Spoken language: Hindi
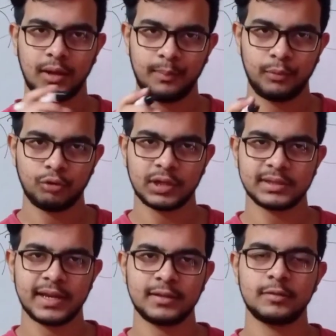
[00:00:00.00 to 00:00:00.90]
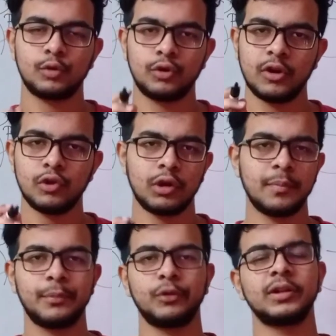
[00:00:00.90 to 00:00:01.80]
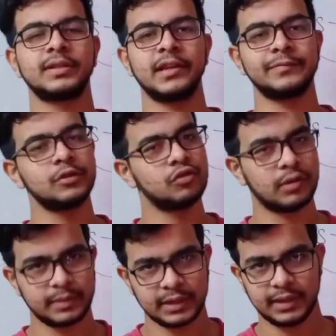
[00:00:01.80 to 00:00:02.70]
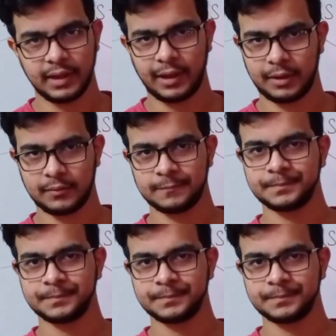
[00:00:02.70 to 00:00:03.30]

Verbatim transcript: कंप्यूटर साइंस बोलोगे तो कंप्यूटर साइंस भी जो आपने लिया है